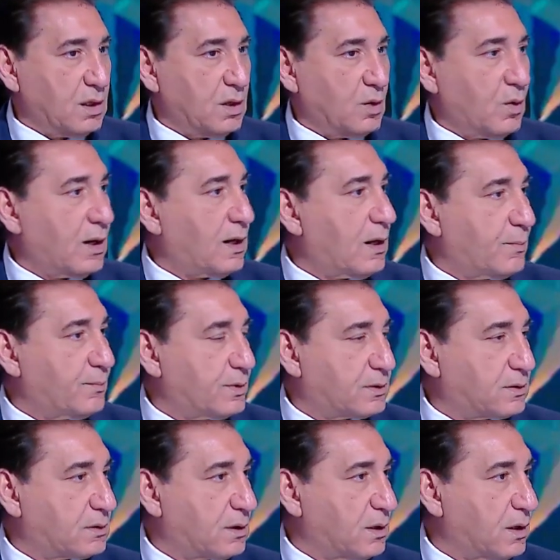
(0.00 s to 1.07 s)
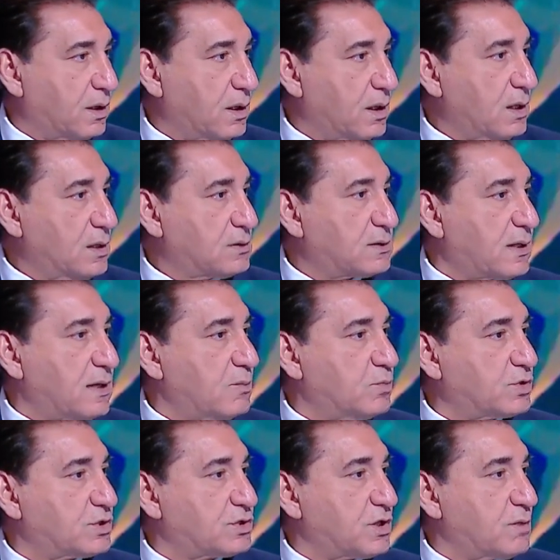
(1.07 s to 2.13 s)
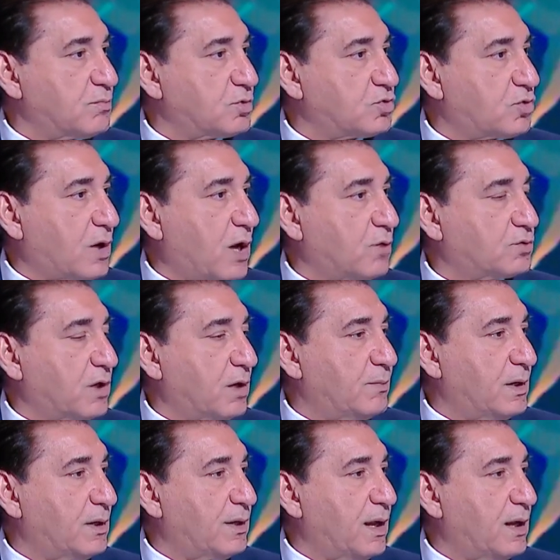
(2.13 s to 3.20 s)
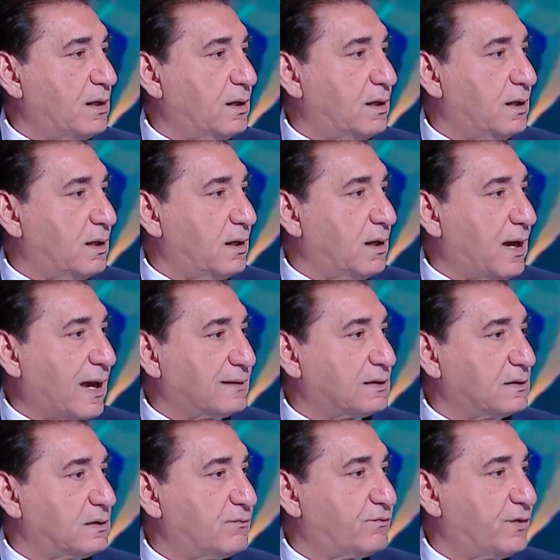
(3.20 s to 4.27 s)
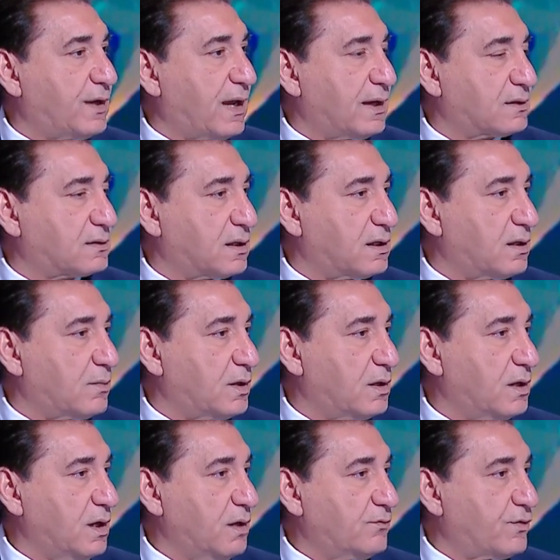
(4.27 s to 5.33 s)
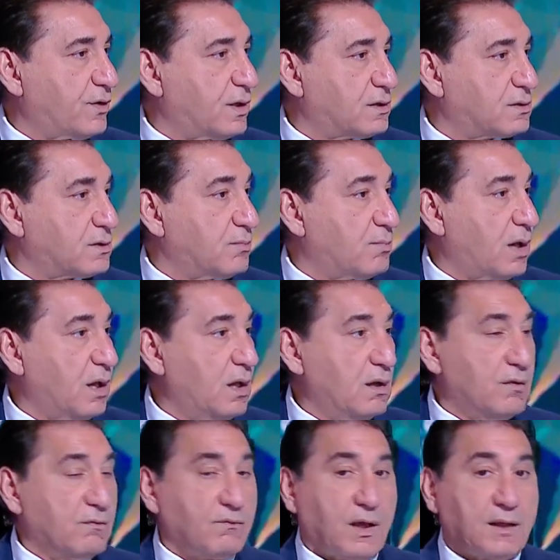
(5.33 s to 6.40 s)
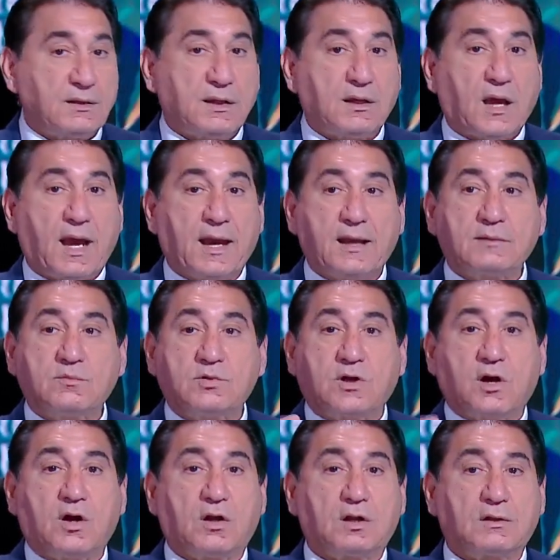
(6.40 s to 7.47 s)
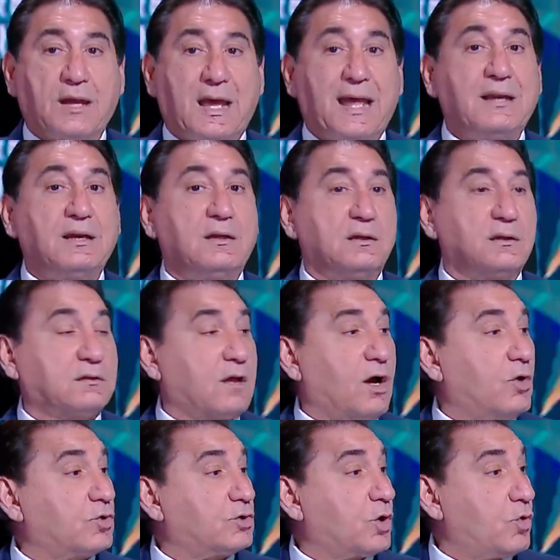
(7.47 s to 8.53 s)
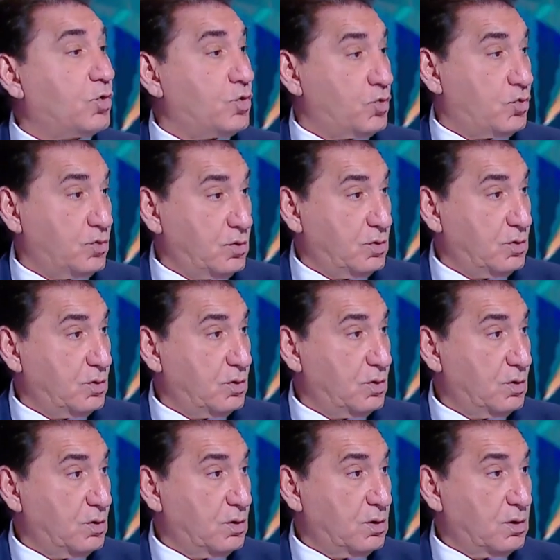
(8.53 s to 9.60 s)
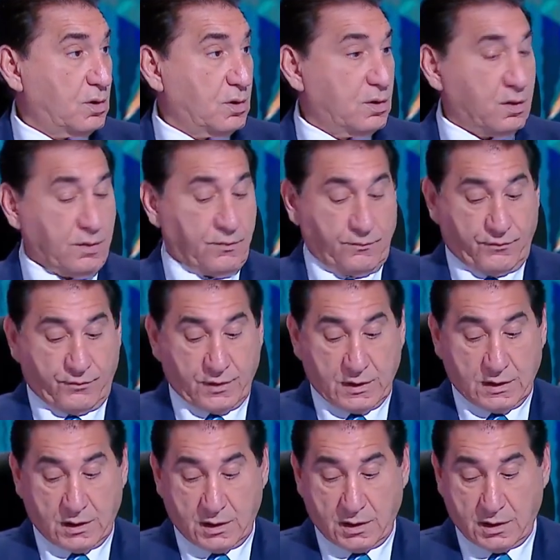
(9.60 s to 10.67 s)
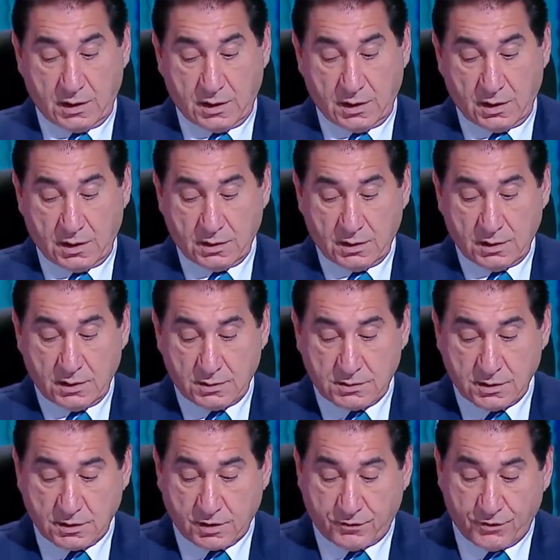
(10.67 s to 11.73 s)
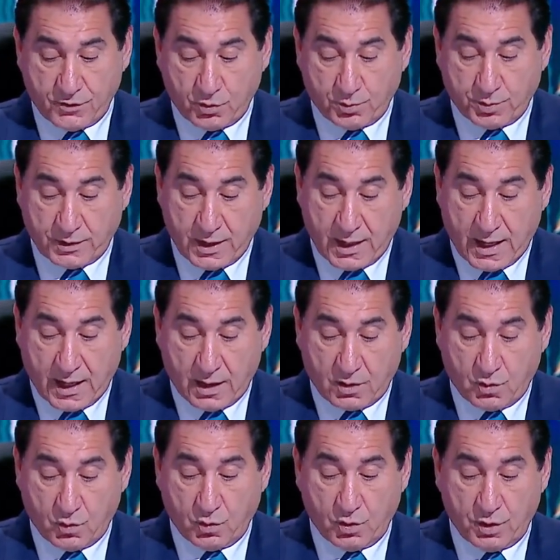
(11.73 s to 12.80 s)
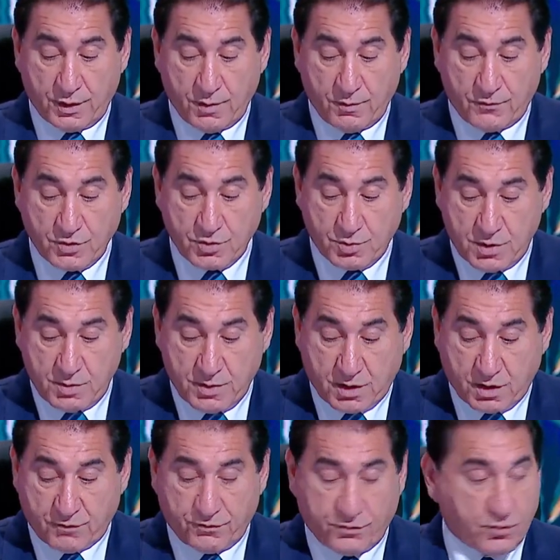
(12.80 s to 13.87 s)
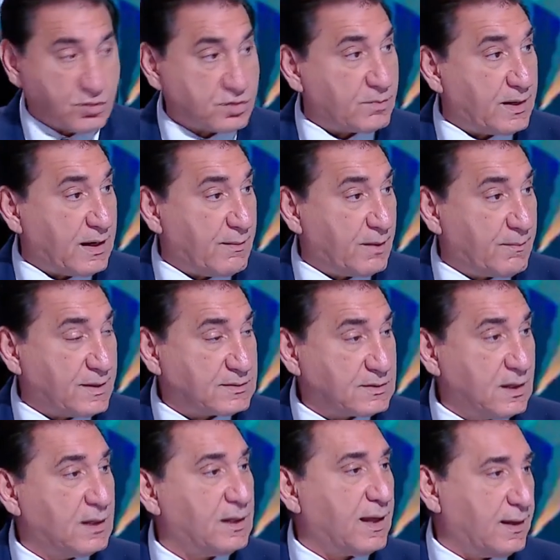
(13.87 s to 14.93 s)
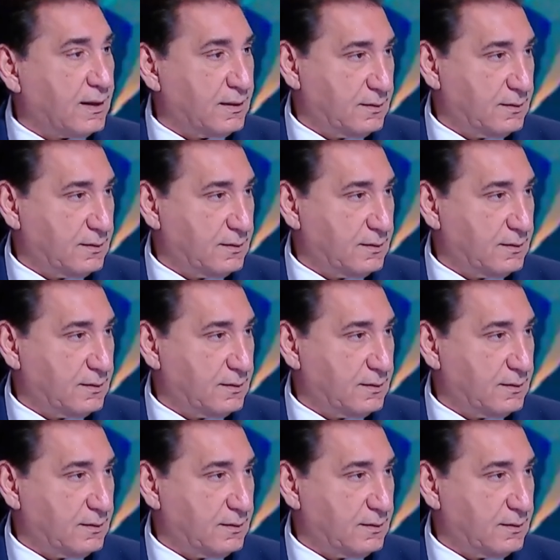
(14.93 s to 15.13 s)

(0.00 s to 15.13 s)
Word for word: ولا بتسلم وتستلم بسرعه وتعمل نقل عددي في الناحيه الثانيه من فرقه سيمبا عندك حاجات متاخرات هل التاخر ده كله في السنتر فيرود بتاعك وان مفيش بلاي ميكر في نص ملعبك بس لا